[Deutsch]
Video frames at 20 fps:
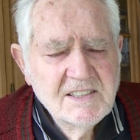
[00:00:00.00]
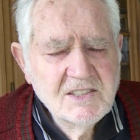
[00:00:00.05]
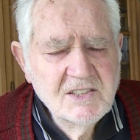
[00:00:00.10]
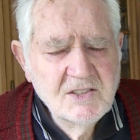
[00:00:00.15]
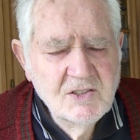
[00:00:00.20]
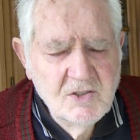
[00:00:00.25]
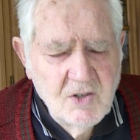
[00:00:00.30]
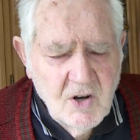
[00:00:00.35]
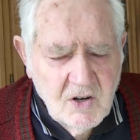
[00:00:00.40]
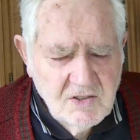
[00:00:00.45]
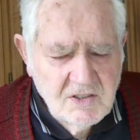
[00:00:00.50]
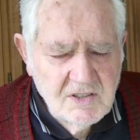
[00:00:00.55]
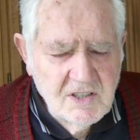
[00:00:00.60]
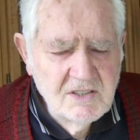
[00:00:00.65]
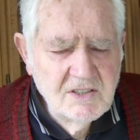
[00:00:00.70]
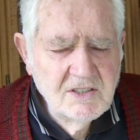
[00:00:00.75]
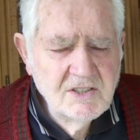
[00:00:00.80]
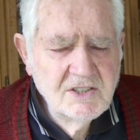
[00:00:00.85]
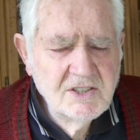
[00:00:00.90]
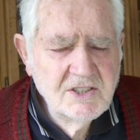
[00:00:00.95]

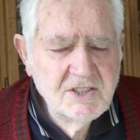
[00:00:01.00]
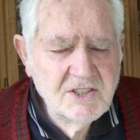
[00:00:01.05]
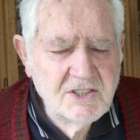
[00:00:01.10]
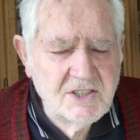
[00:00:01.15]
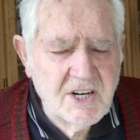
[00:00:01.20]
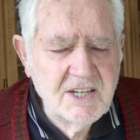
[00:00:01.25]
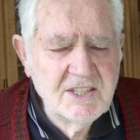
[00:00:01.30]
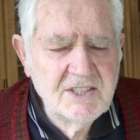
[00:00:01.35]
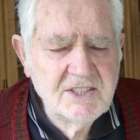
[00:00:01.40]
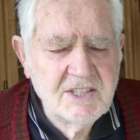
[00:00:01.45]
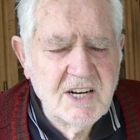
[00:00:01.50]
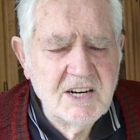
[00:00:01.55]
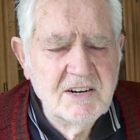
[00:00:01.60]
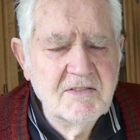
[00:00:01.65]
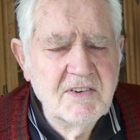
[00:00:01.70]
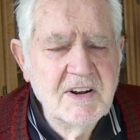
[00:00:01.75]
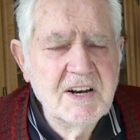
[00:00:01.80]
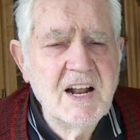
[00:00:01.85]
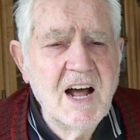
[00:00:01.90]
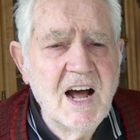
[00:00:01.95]
Dollar stehst
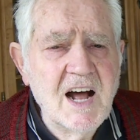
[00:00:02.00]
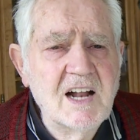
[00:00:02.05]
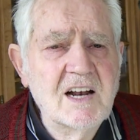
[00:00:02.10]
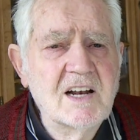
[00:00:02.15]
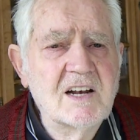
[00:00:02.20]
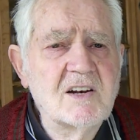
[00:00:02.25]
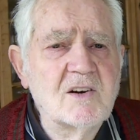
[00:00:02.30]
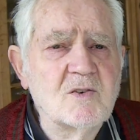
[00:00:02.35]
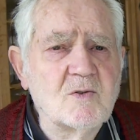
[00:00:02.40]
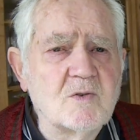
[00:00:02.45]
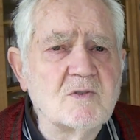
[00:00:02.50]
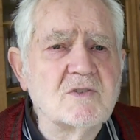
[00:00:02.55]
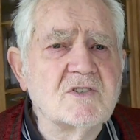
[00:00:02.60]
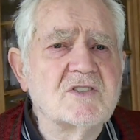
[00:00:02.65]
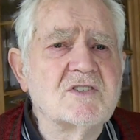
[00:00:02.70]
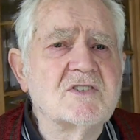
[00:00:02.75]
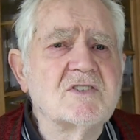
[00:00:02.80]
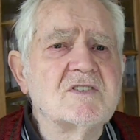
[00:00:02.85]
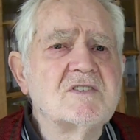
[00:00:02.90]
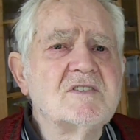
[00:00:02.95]
du wieder all
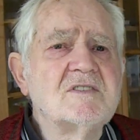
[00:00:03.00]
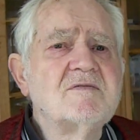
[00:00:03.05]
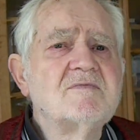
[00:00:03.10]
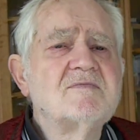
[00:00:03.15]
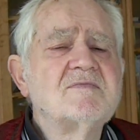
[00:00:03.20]
aus.